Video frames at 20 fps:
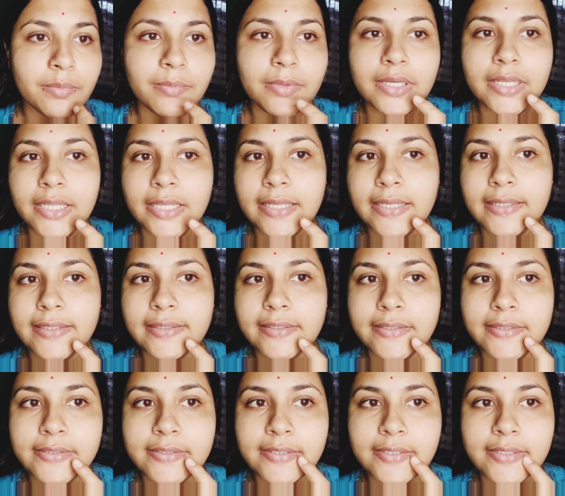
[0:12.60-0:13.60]
মানে
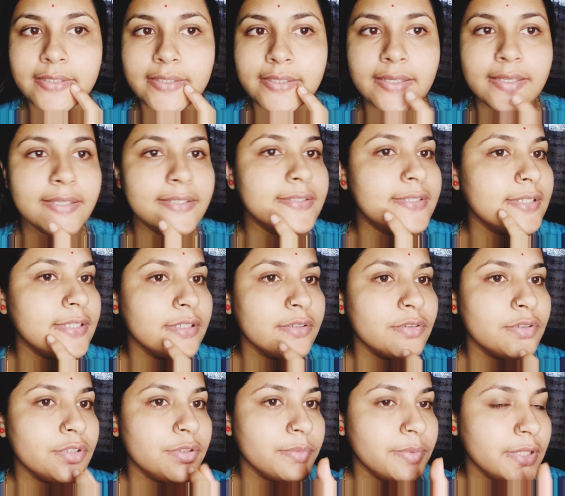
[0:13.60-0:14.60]
এই e সাইডে আর এই
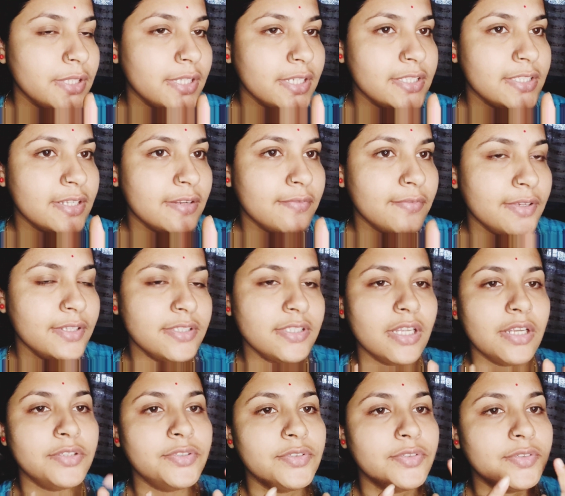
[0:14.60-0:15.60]
e টিপে দিয়েছিলাম ব্যাস
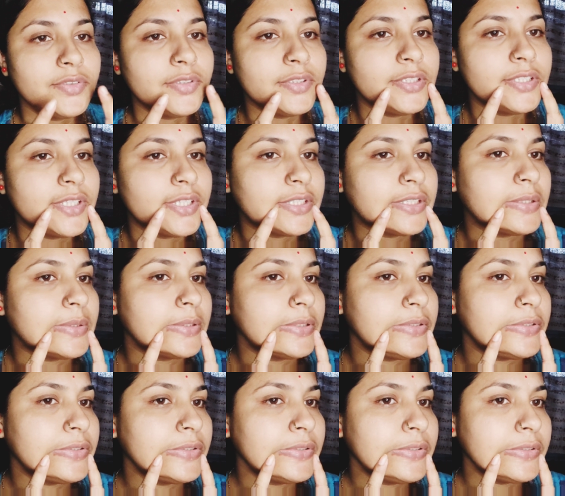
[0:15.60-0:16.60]
তার জন্য ওই যে দেখতে
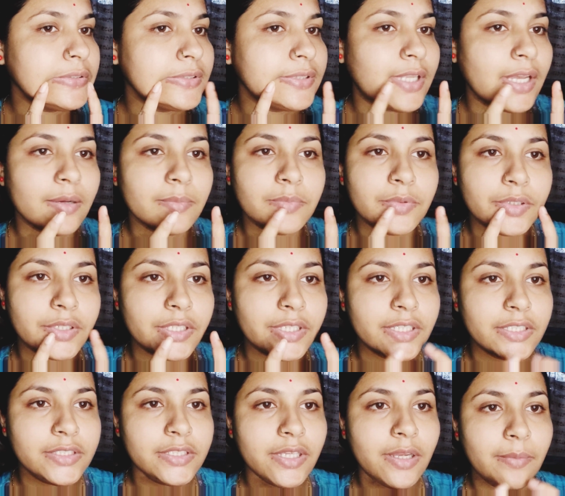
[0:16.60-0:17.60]
পাচ্ছ দাগ পড়ে
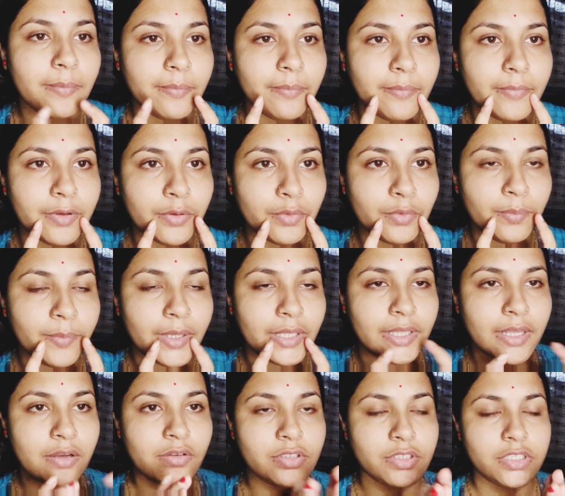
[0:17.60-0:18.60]
গেছে খুব
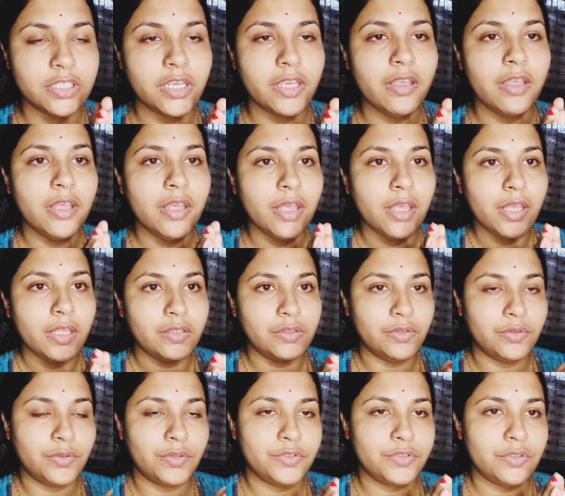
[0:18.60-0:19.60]
ব্যথা হচ্ছে
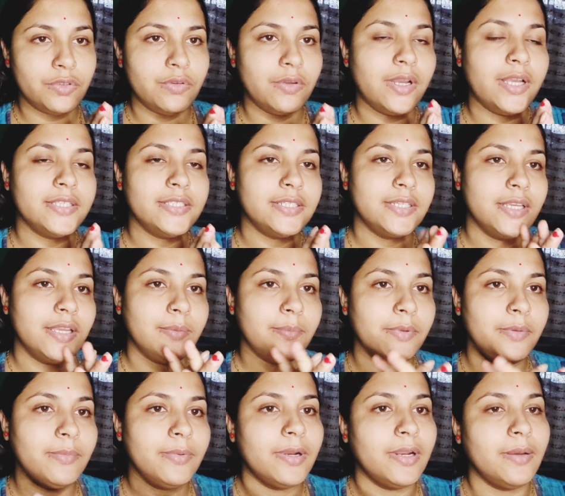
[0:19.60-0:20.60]
তো চলো আজকে
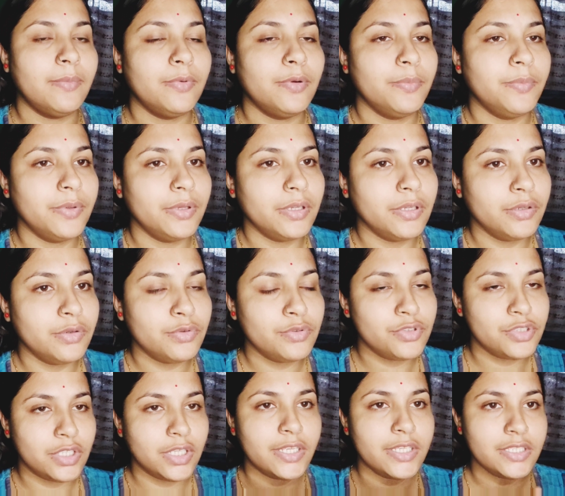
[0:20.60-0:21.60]
আমি বানাবো পিকনিক
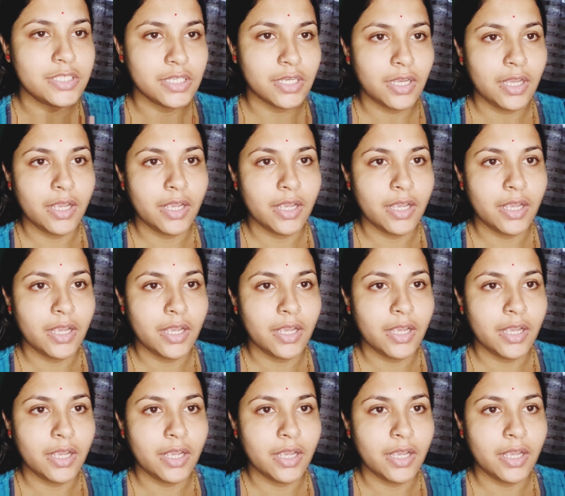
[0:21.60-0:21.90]
চ্যালেঞ্জ